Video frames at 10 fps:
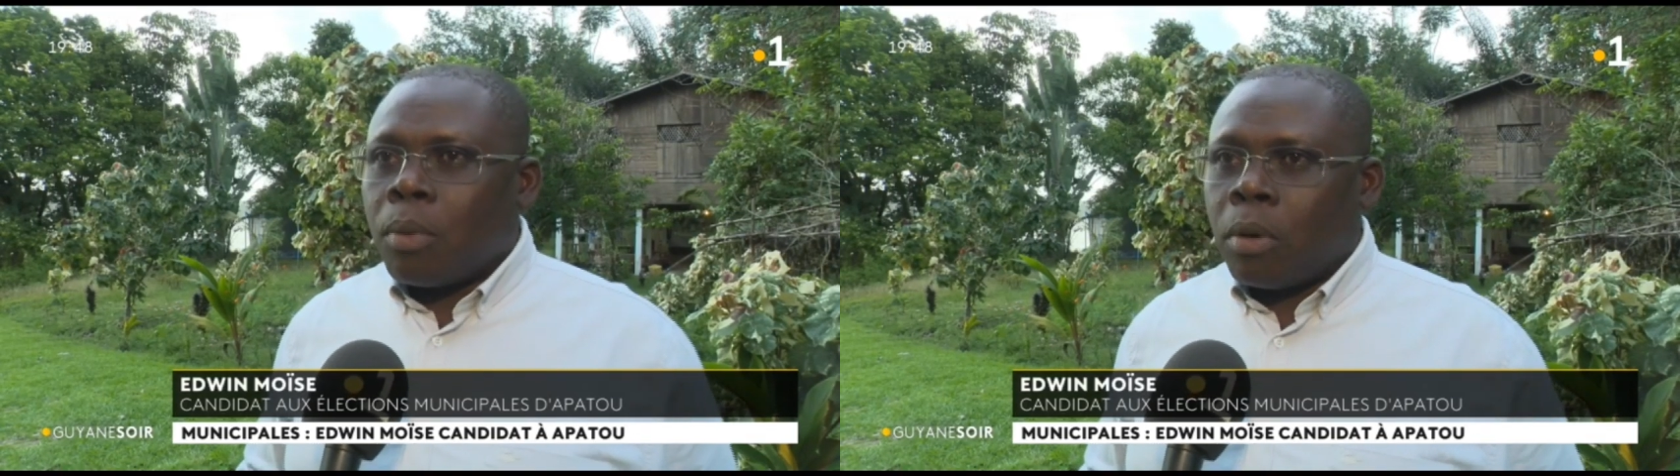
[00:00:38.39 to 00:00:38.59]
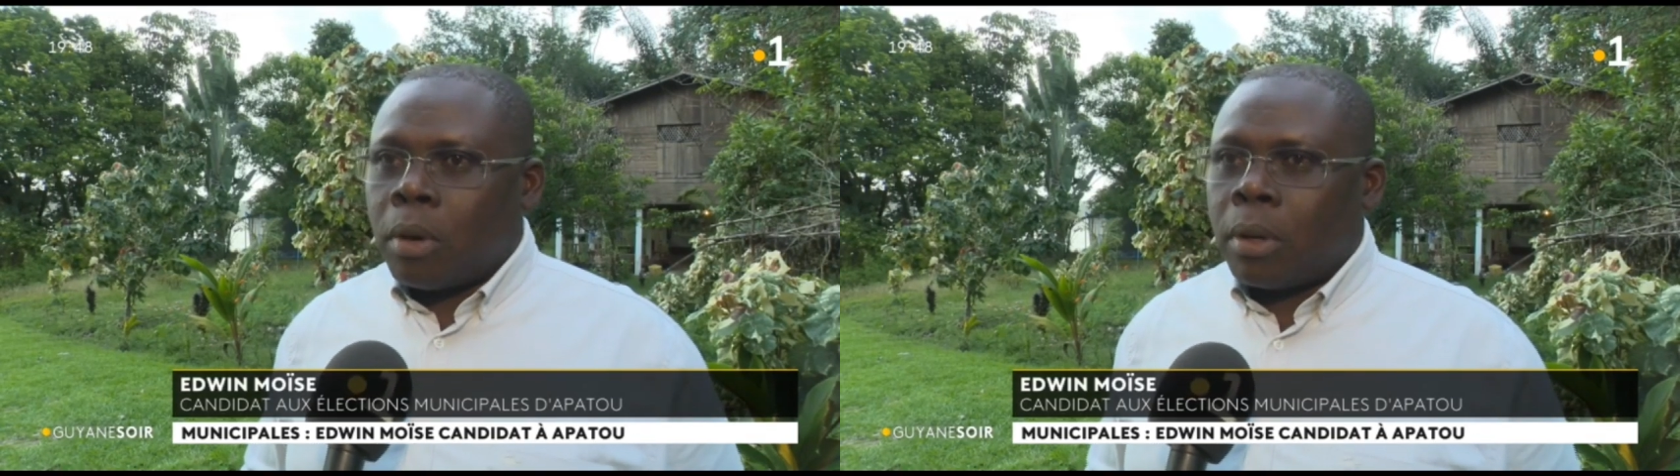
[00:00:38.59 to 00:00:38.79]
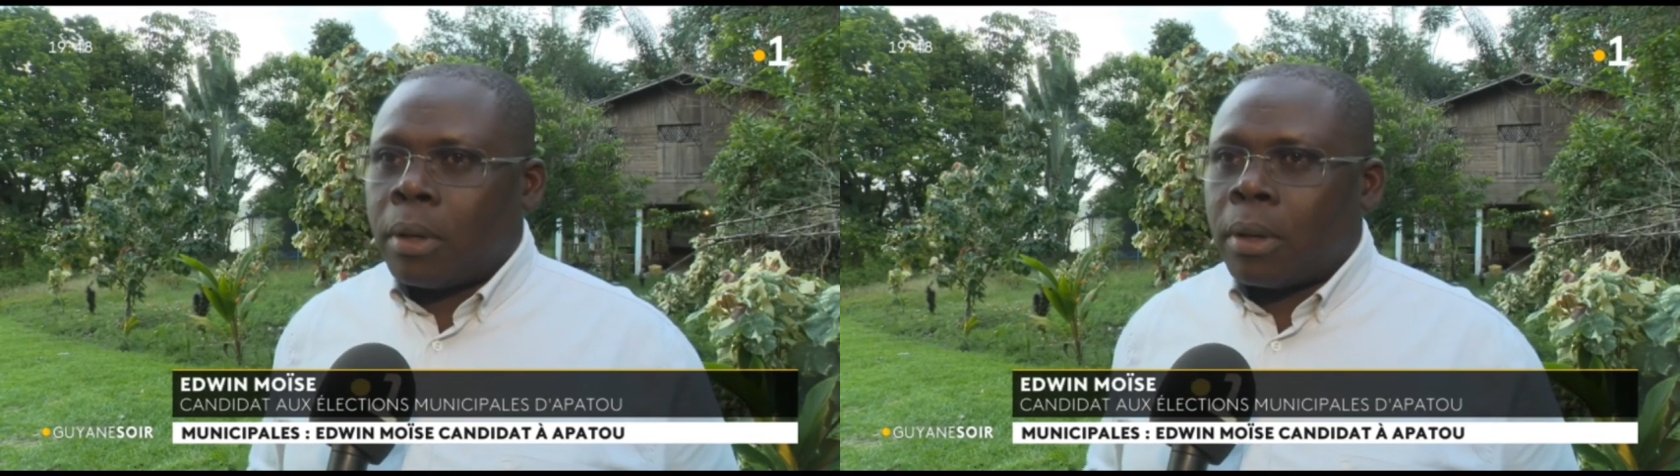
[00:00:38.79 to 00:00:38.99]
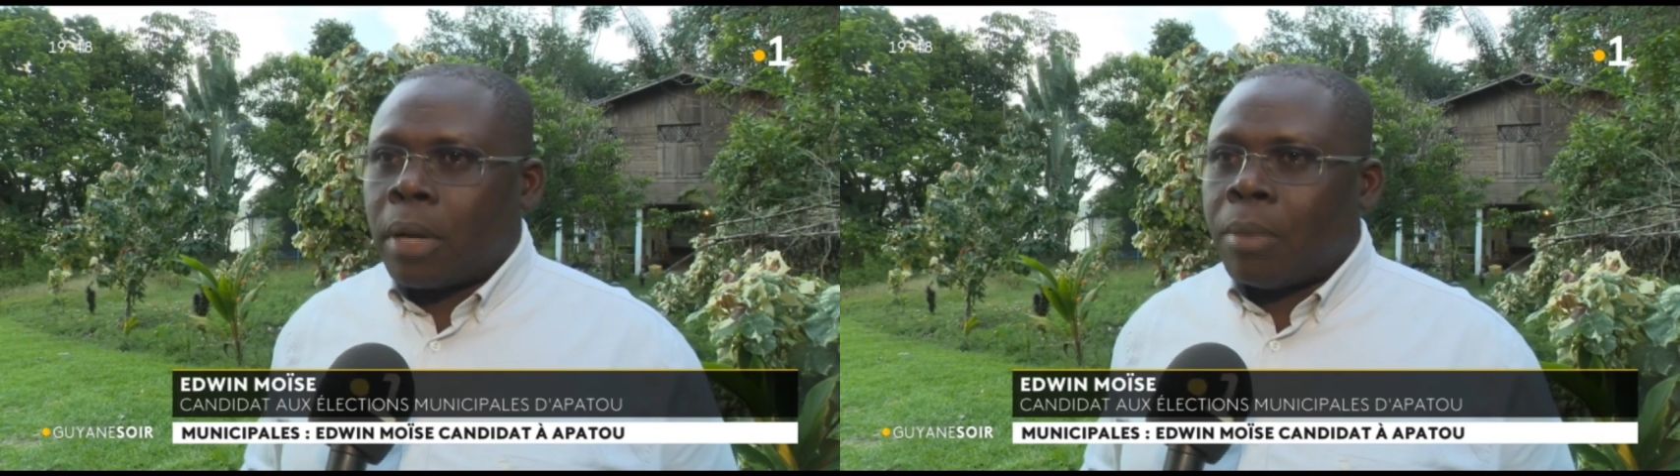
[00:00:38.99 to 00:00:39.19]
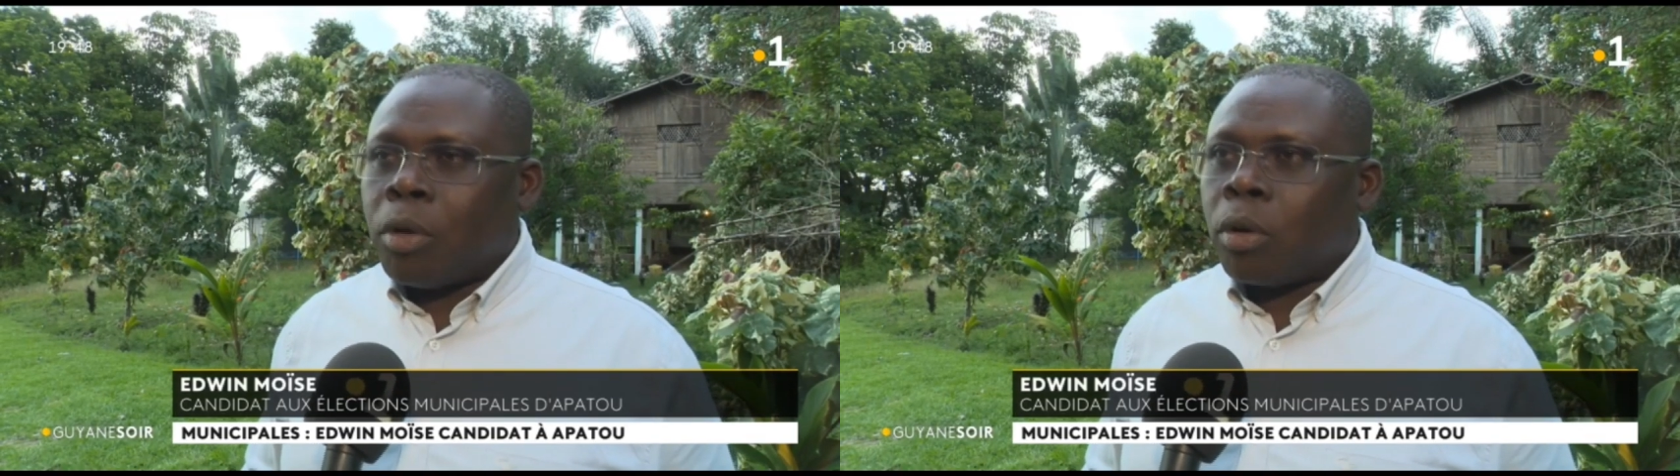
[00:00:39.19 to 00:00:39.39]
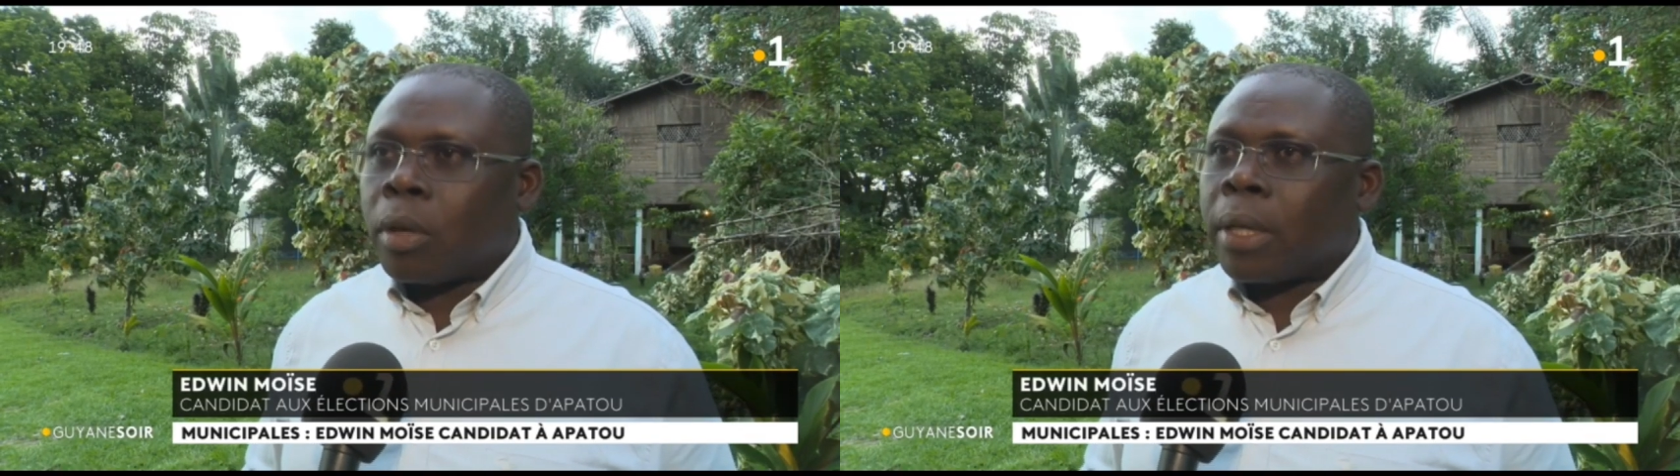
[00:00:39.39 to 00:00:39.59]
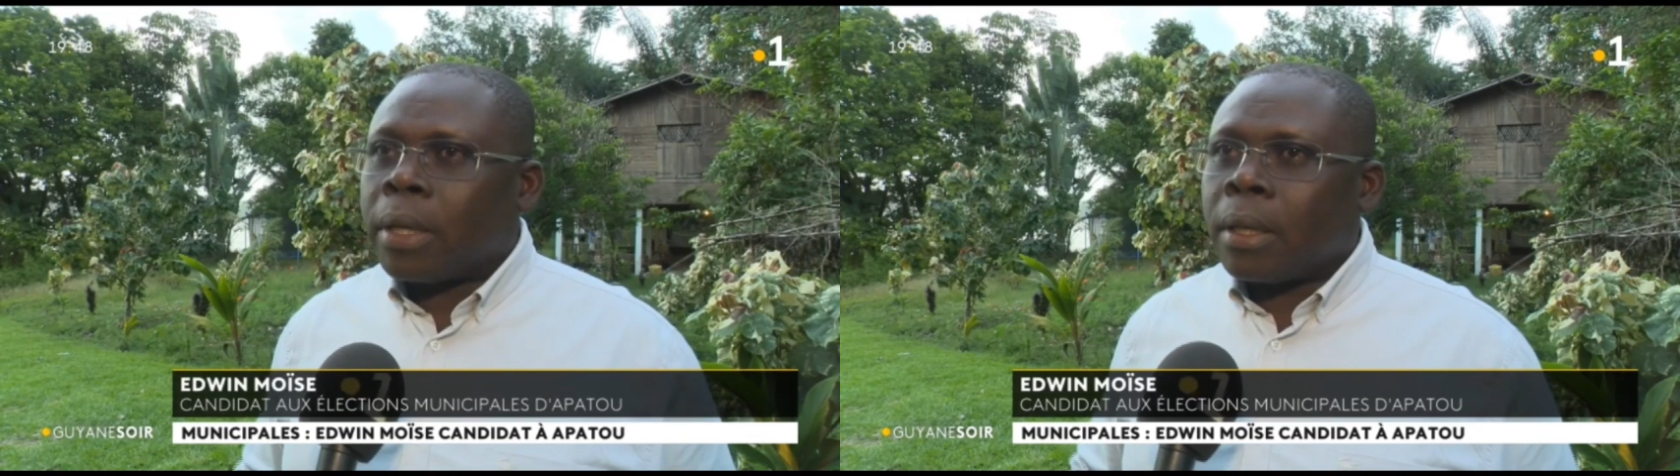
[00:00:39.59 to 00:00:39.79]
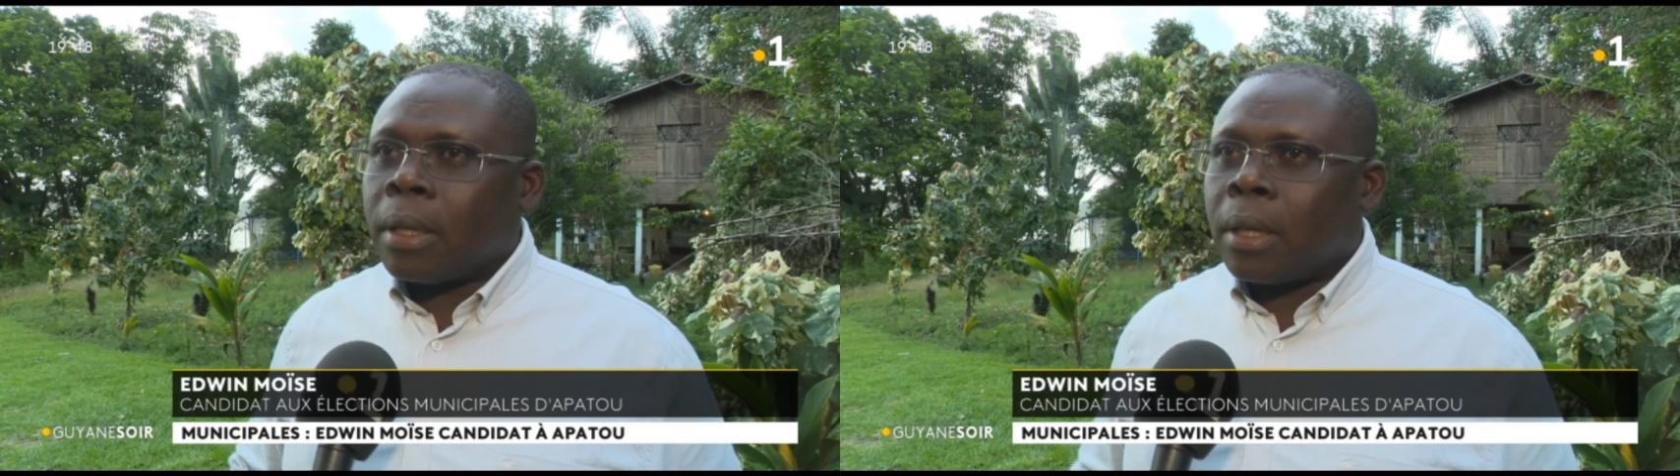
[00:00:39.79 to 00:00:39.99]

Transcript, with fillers: pour euh, améliorer